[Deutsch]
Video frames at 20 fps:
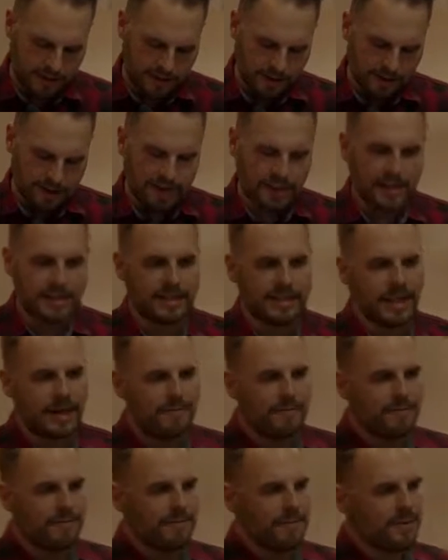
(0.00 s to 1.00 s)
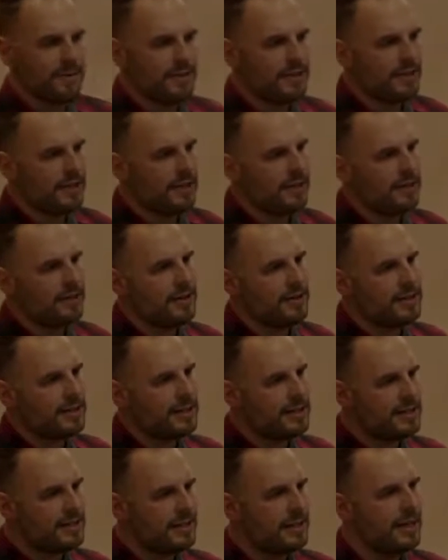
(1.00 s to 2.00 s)
Und den Sanftmütigen gehört
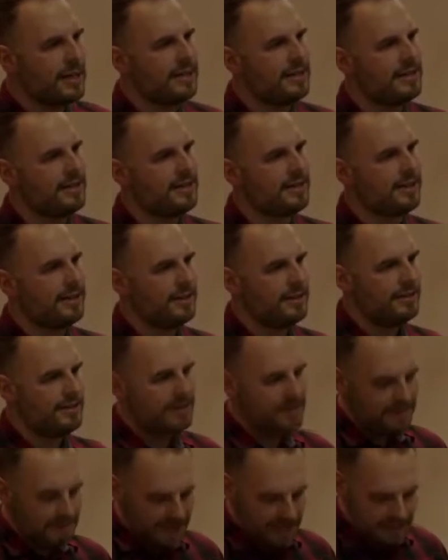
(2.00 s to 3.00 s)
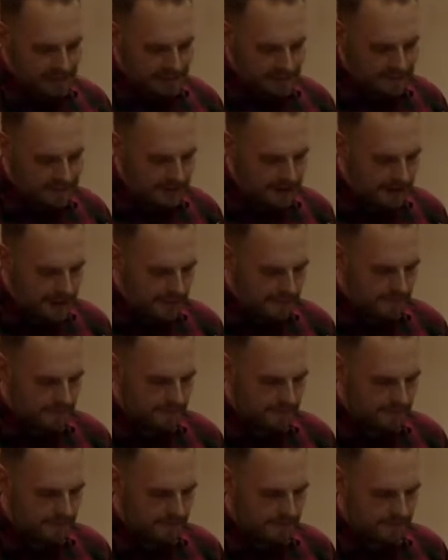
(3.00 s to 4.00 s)
das Land. Sie werden es
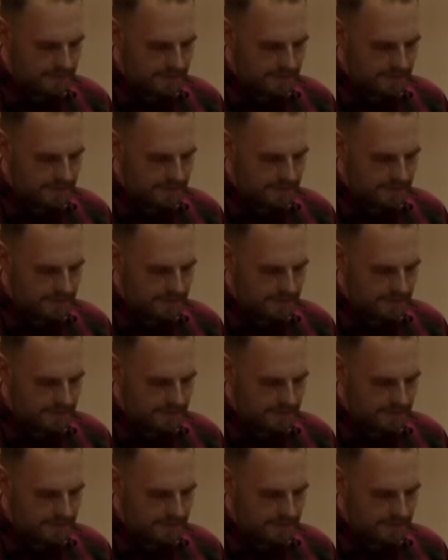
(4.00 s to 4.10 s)
erben.